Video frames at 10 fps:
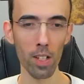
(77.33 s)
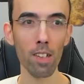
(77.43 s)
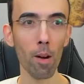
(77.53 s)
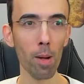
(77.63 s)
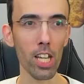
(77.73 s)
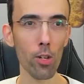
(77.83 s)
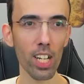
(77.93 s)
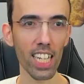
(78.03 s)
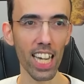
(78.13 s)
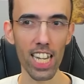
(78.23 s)
Vabbè, you
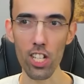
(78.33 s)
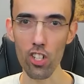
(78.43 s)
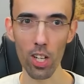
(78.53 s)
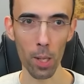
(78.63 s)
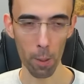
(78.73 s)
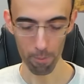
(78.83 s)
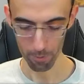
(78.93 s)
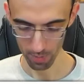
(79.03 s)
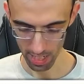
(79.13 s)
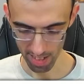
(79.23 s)
engage.
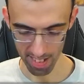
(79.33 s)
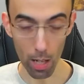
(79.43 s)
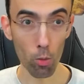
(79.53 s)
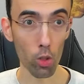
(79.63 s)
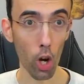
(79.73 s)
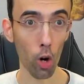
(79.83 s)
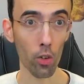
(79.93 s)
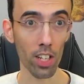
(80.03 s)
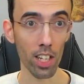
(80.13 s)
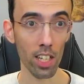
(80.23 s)
Sound
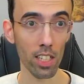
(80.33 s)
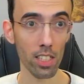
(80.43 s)
on.